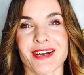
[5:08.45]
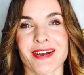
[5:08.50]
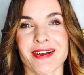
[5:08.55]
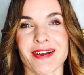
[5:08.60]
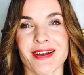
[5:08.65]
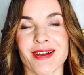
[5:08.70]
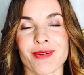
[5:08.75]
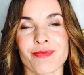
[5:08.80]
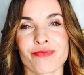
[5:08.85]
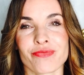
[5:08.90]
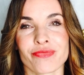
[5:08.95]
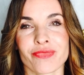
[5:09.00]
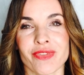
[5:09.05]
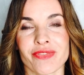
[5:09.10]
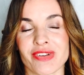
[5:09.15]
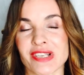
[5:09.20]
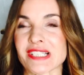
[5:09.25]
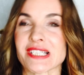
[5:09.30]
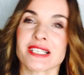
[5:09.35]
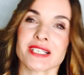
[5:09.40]
ähm,
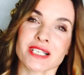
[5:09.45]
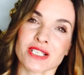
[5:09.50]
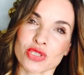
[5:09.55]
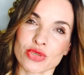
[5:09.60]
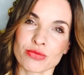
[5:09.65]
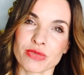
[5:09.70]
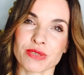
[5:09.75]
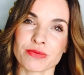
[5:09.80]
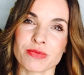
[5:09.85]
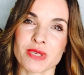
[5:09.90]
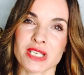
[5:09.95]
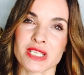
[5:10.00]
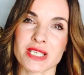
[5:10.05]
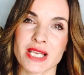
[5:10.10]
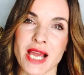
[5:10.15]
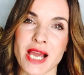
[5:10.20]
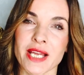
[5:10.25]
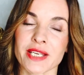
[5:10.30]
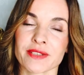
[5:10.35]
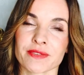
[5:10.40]
was sie da so mit mir
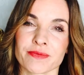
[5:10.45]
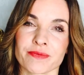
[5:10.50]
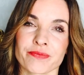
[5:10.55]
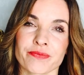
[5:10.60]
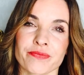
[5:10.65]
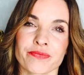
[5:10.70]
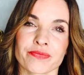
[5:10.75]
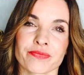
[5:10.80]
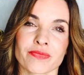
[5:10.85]
taten.